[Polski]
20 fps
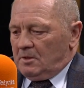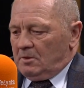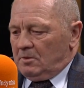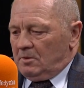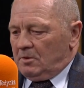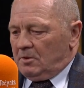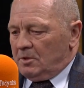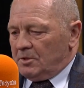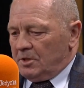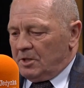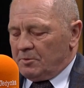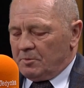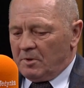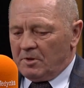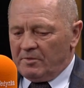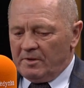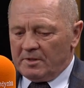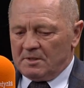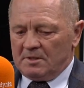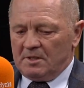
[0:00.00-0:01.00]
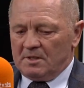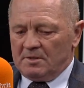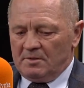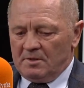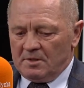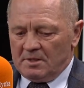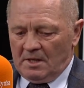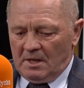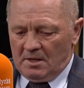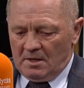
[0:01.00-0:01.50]
No, chociażby kwestie
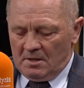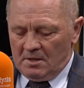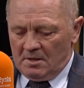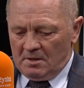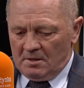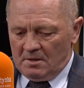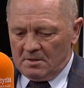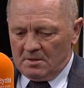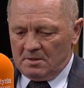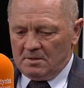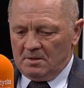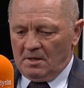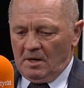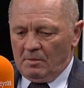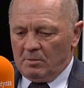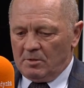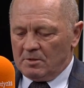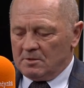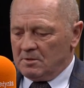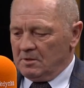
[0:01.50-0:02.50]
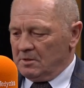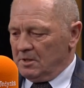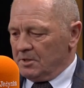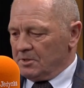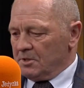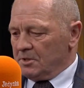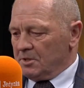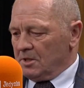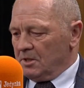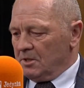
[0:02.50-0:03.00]
związane z aborcją na
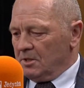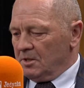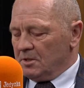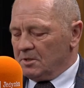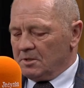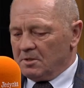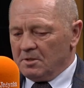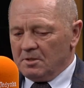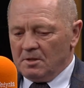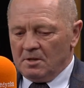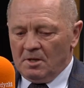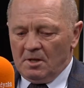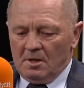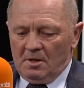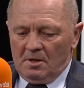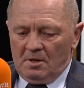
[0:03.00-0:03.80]
życzenie, czy